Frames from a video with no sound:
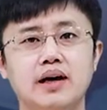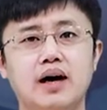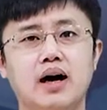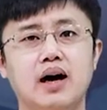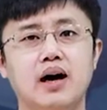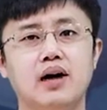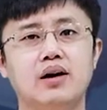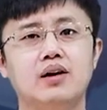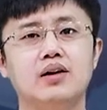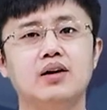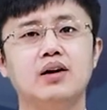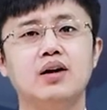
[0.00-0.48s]
你
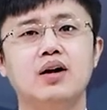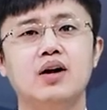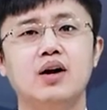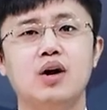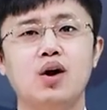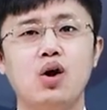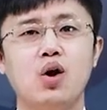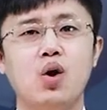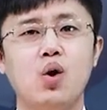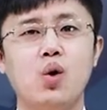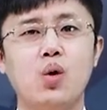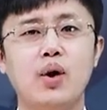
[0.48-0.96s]
好，
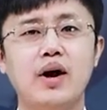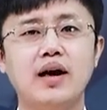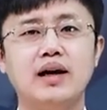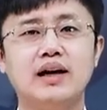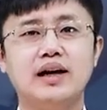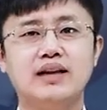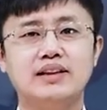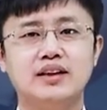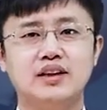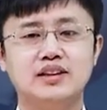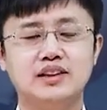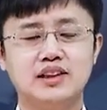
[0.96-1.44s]
欢迎
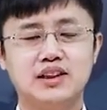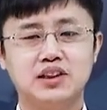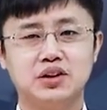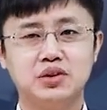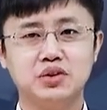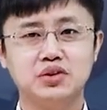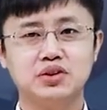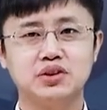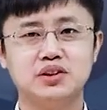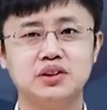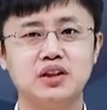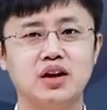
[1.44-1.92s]
来到结
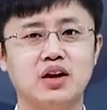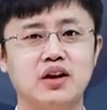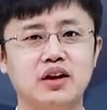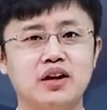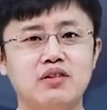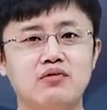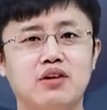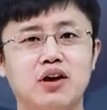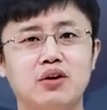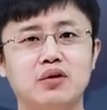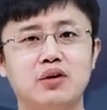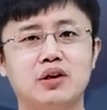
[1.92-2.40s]
构思考
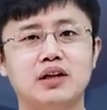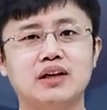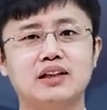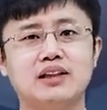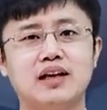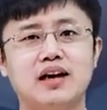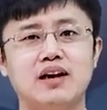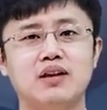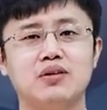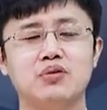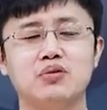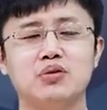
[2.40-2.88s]
力网络课
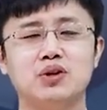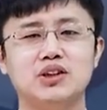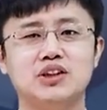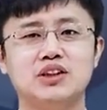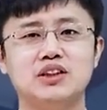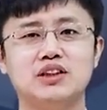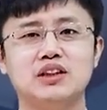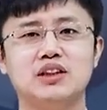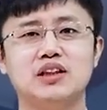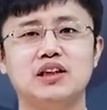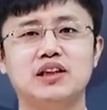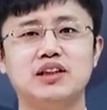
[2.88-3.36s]
堂，我
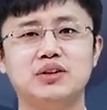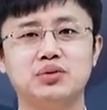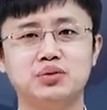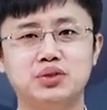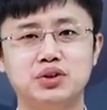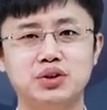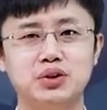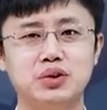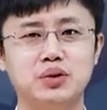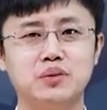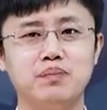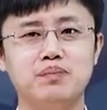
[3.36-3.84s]
是李中
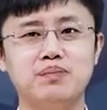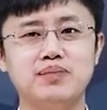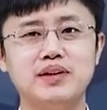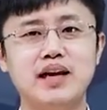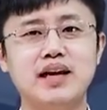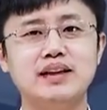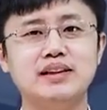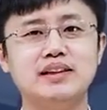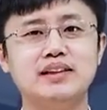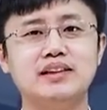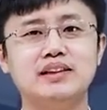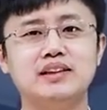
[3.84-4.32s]
秋，
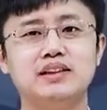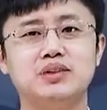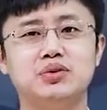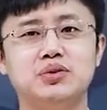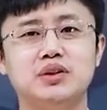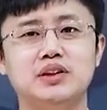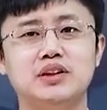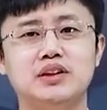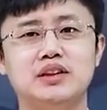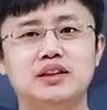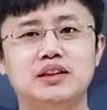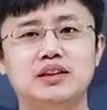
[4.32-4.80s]
带你一起
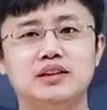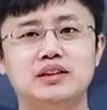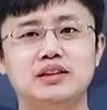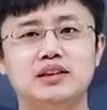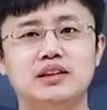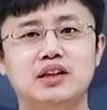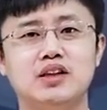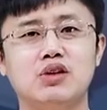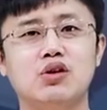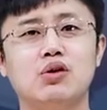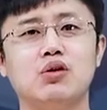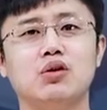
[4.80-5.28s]
学习
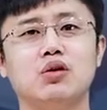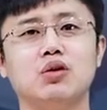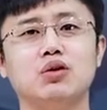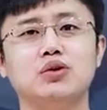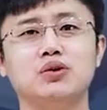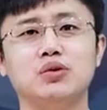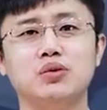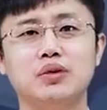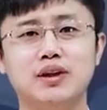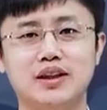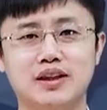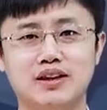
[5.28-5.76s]
结构沟
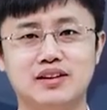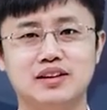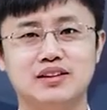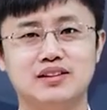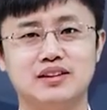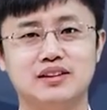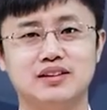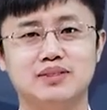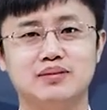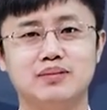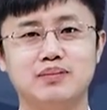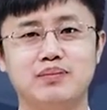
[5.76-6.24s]
通力课
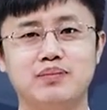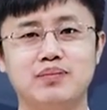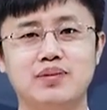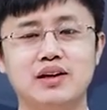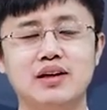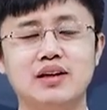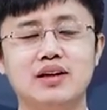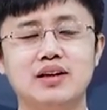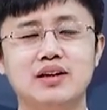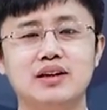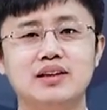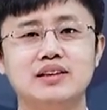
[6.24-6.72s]
程。
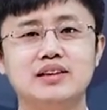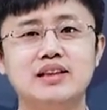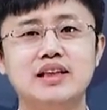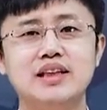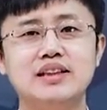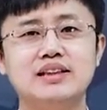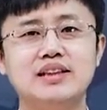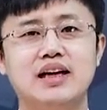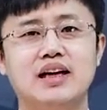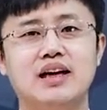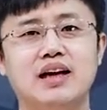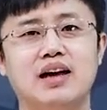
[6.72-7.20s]

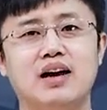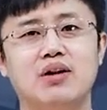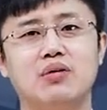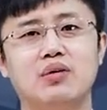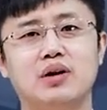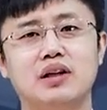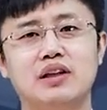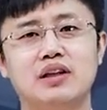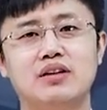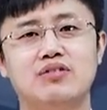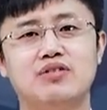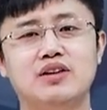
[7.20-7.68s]
这一讲呢，
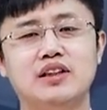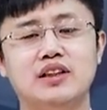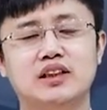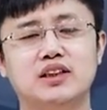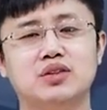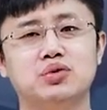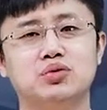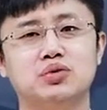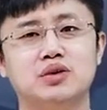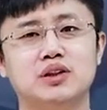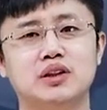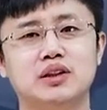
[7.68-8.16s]
我跟你分享
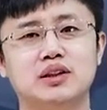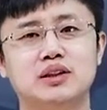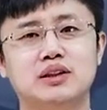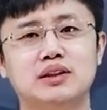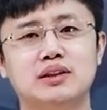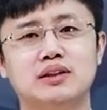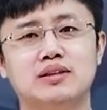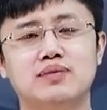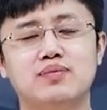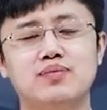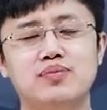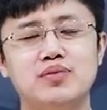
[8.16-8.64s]
的主题
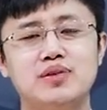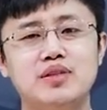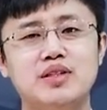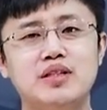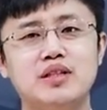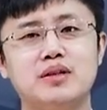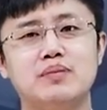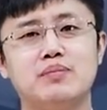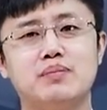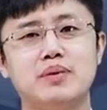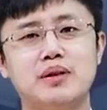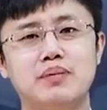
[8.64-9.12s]
是
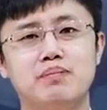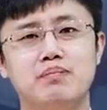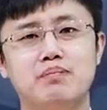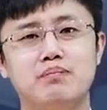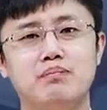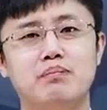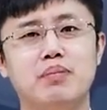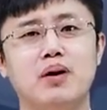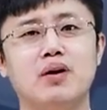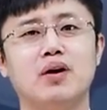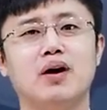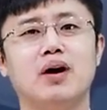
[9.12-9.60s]
竞聘
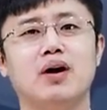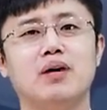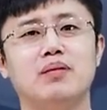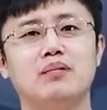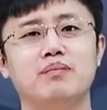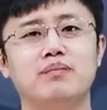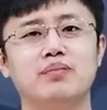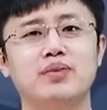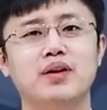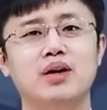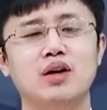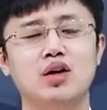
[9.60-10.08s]
报告，
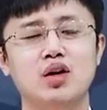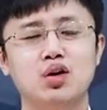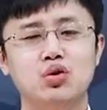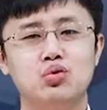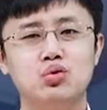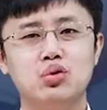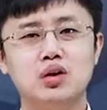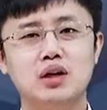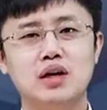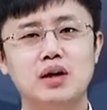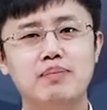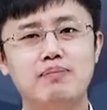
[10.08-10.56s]

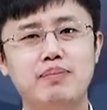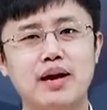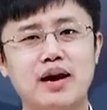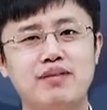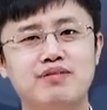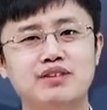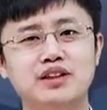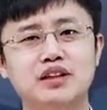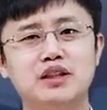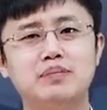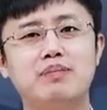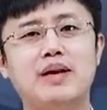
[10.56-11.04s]
如何百
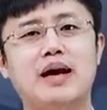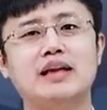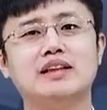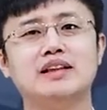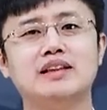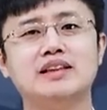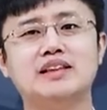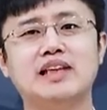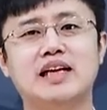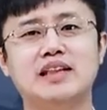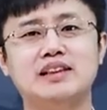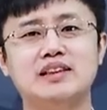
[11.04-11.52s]
分之百
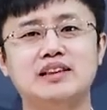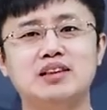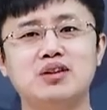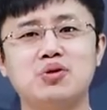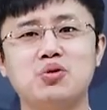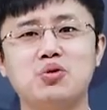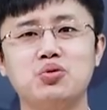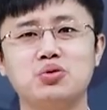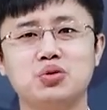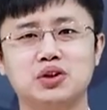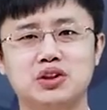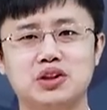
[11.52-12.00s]
的展示
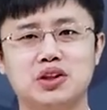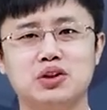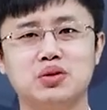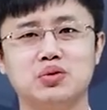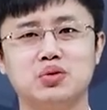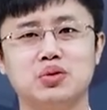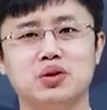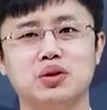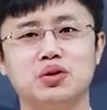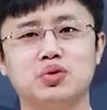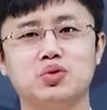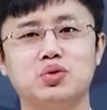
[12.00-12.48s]
工作成
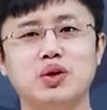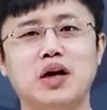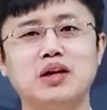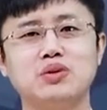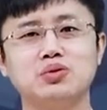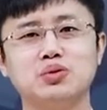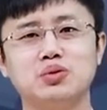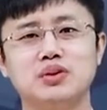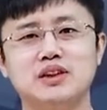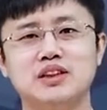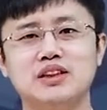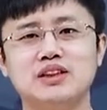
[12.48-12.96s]
果，抓
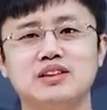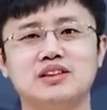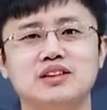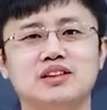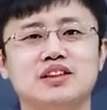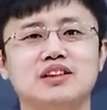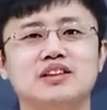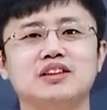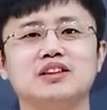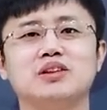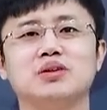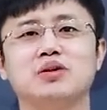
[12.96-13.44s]
住晋升
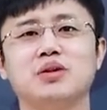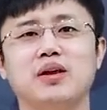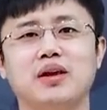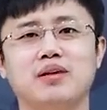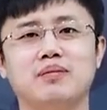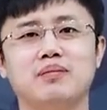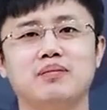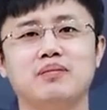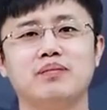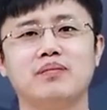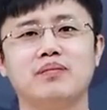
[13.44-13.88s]
的机会。